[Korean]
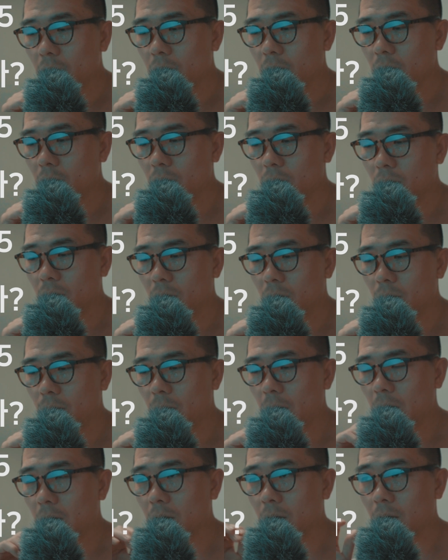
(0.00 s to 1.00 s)
이런 데서
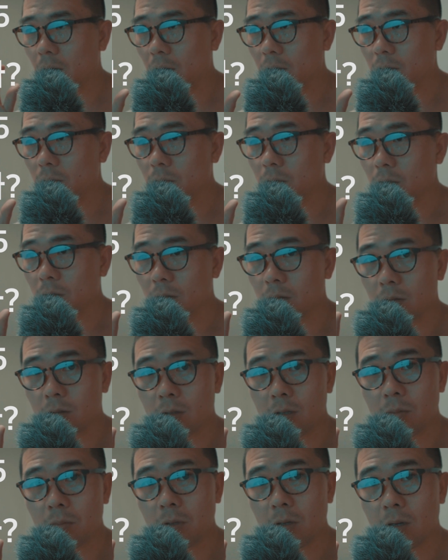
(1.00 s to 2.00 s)
막 가끔 그런 거
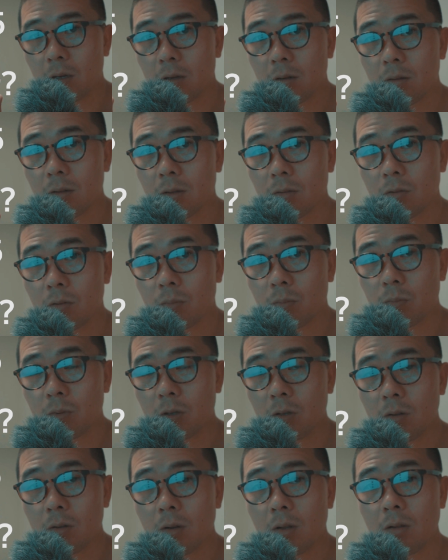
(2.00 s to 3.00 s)
TV나 이런 데서
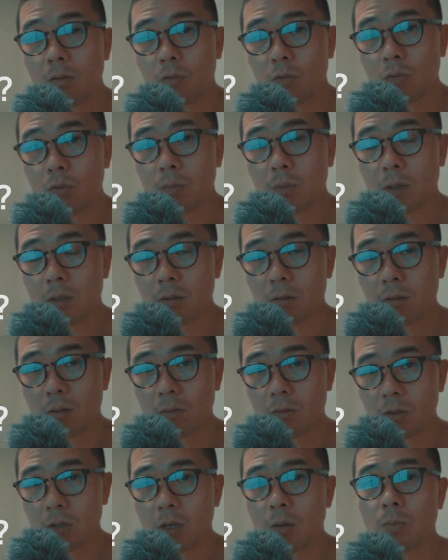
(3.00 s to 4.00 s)
인터넷 유튜브 같은
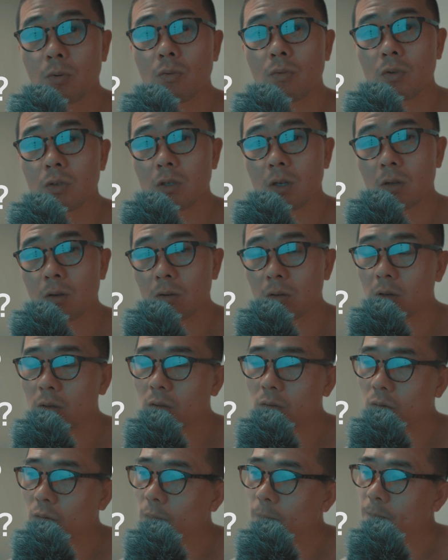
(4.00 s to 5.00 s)
데서 쉽게 볼 수 있잖아요.
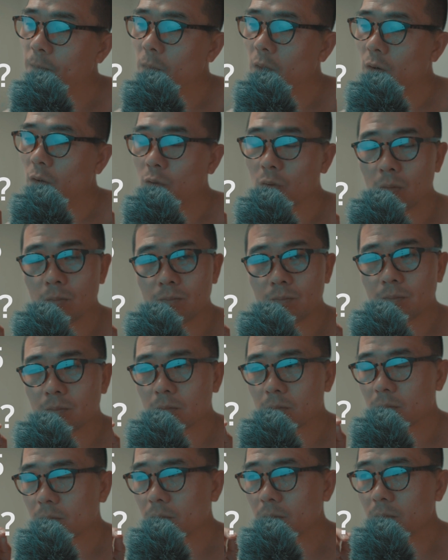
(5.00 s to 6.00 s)
거기서
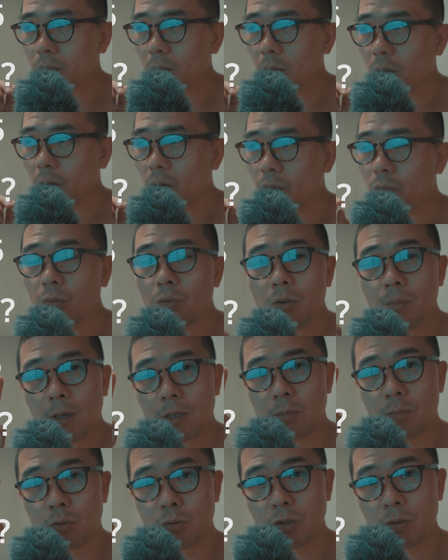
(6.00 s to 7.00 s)
소니
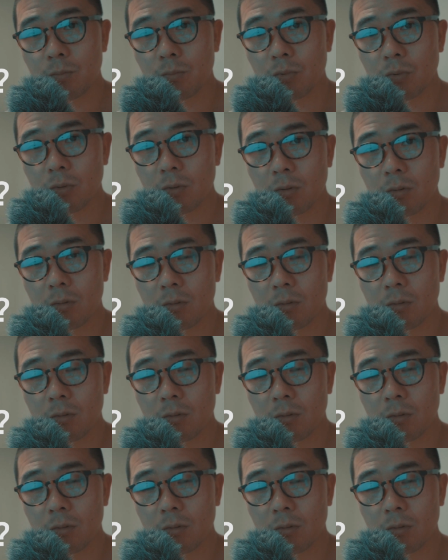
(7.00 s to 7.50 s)
바디 보신 분